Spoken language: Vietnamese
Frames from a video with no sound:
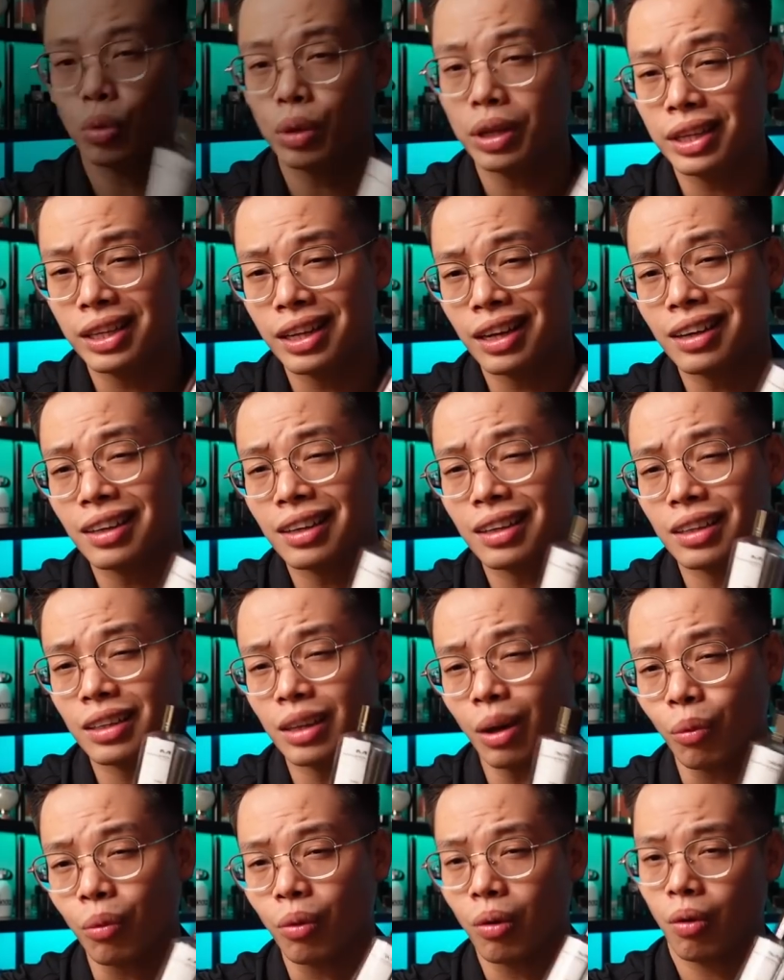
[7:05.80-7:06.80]
Tuy nhiên
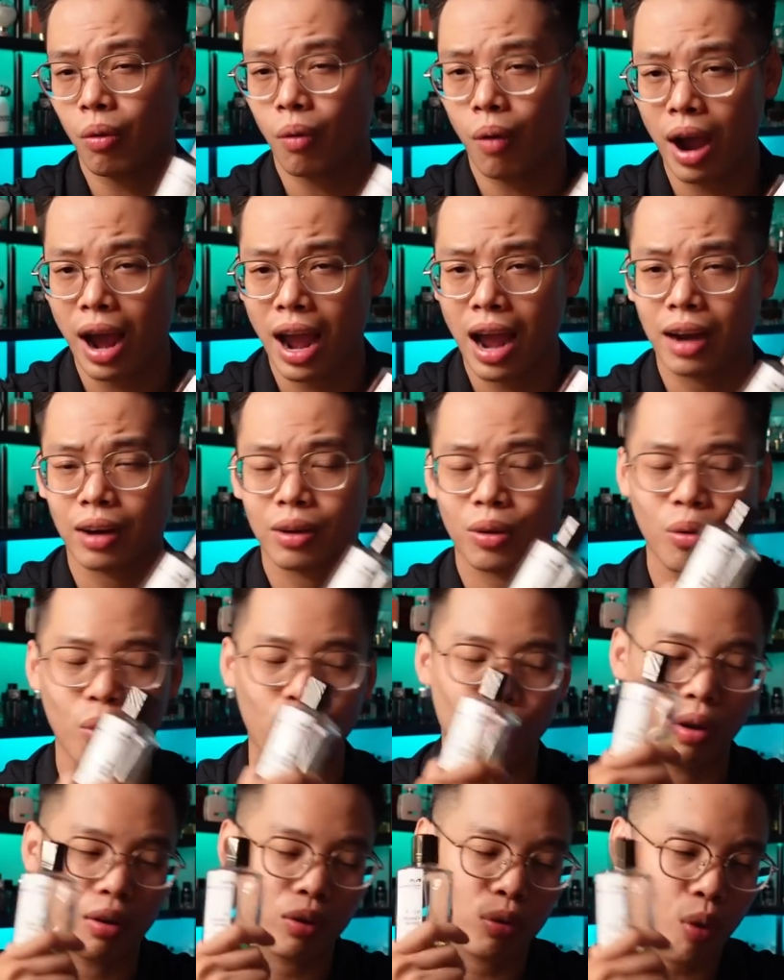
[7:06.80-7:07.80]
tổng hòa
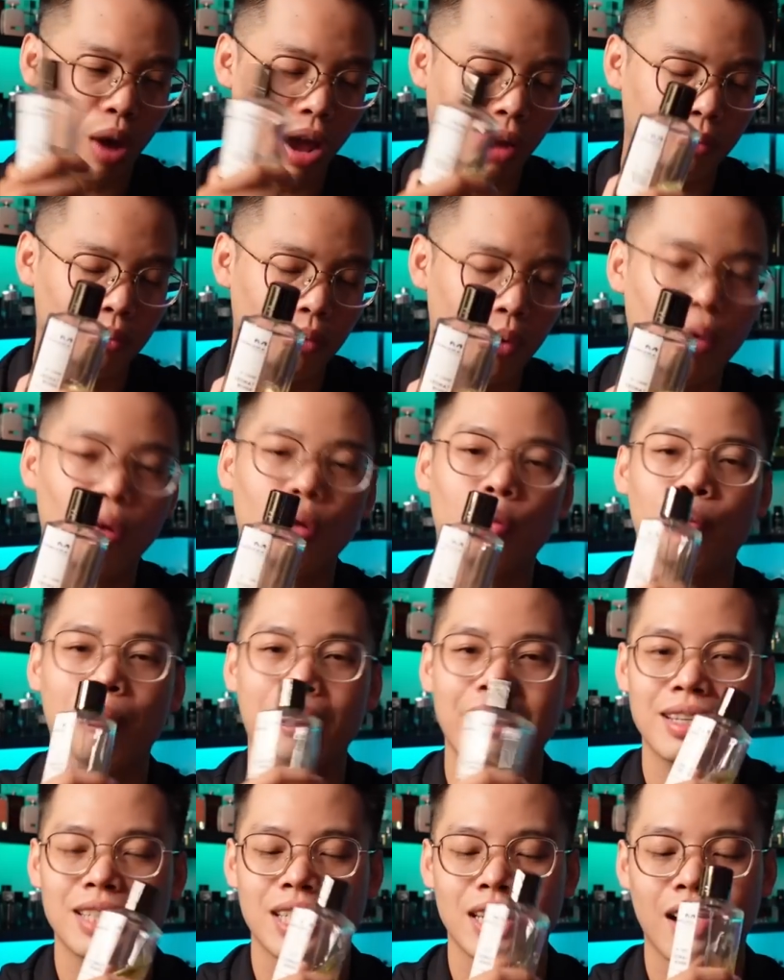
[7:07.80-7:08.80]
của toàn bộ
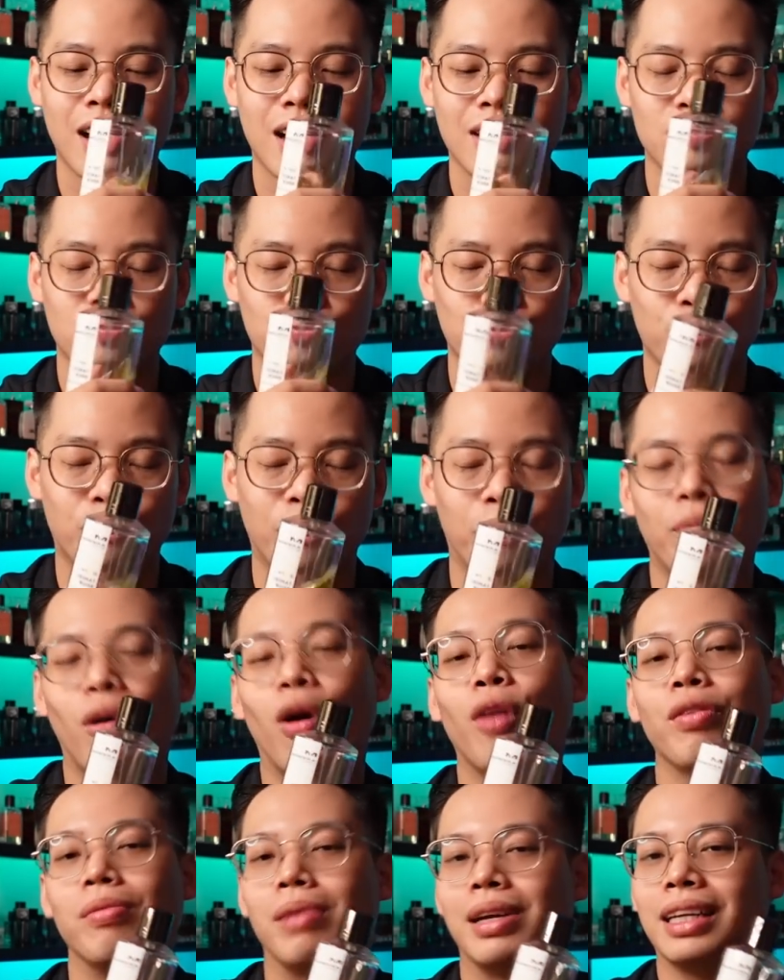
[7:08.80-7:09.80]
Mancera Sweet Hot
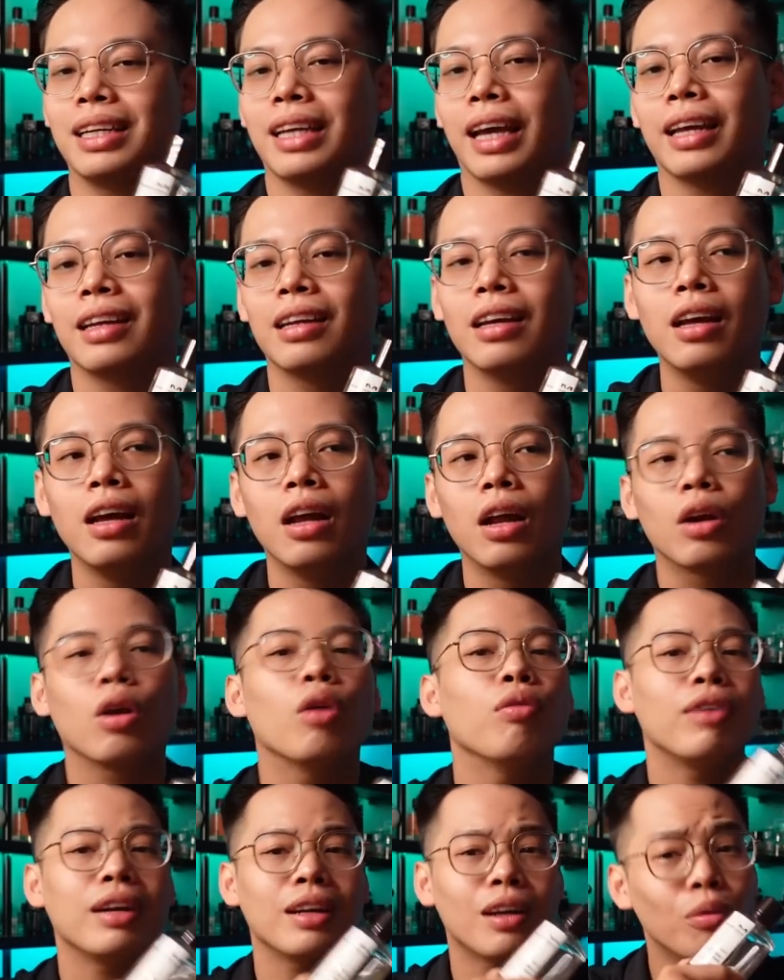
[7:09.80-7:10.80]
Boy với máy Intel
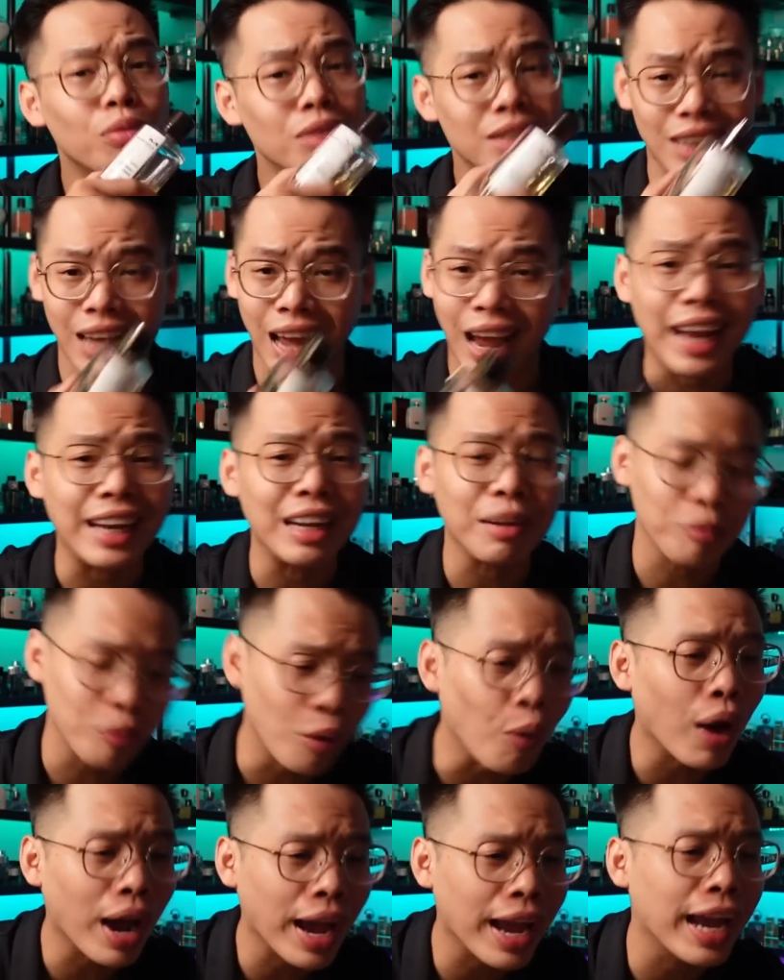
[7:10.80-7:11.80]
Nó vẫn không xài được
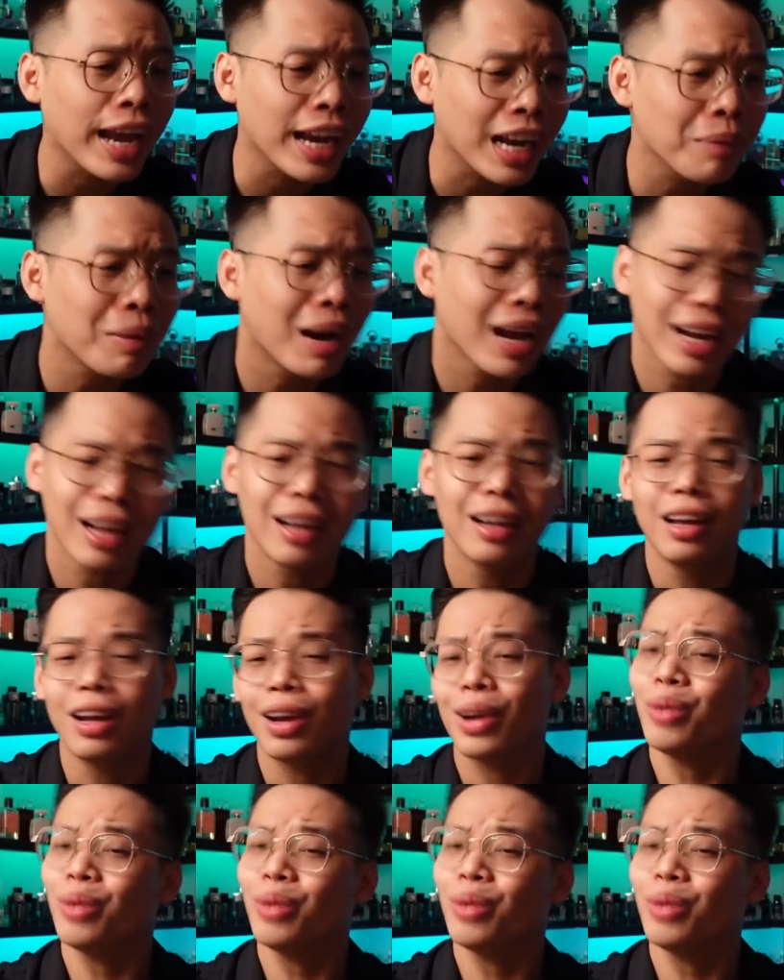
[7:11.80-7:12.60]
mùa hè các bạn ạ à.